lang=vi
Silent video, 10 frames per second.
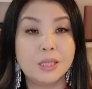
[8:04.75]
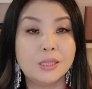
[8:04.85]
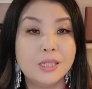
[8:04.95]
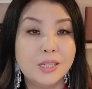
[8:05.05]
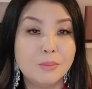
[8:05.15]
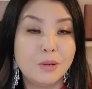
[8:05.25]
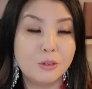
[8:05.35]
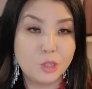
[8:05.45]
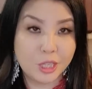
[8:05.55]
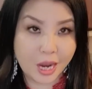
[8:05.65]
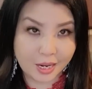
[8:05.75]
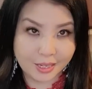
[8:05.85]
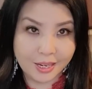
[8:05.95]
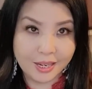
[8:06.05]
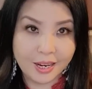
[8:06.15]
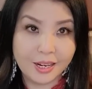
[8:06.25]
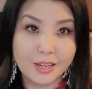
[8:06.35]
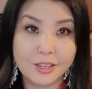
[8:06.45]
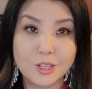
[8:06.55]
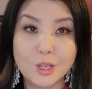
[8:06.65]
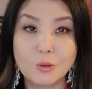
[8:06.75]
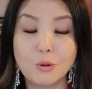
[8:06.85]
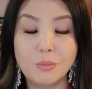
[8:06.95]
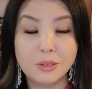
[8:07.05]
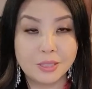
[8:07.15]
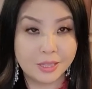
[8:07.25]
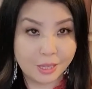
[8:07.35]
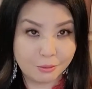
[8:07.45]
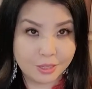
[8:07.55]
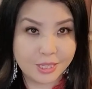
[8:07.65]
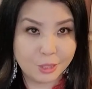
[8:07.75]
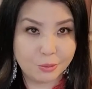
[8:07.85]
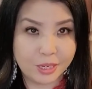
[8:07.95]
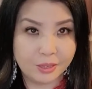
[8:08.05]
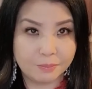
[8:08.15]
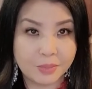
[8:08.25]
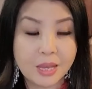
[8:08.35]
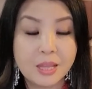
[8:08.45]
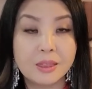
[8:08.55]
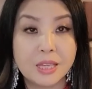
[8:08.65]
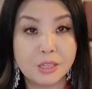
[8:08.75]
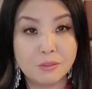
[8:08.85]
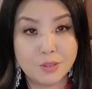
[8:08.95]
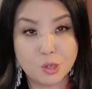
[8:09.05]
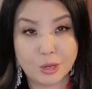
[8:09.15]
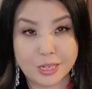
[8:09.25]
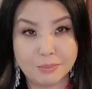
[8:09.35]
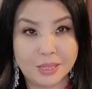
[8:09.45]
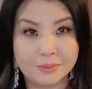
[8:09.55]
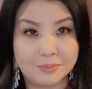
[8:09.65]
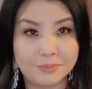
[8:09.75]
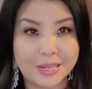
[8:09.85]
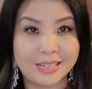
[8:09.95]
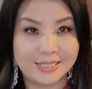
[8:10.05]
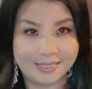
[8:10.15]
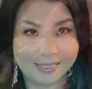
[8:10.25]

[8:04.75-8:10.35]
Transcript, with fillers: có từ nữa mà lưu chi hậu là nhân đó cũng luôn chẳng đăng secret nào. Thank you for joining me. Bye.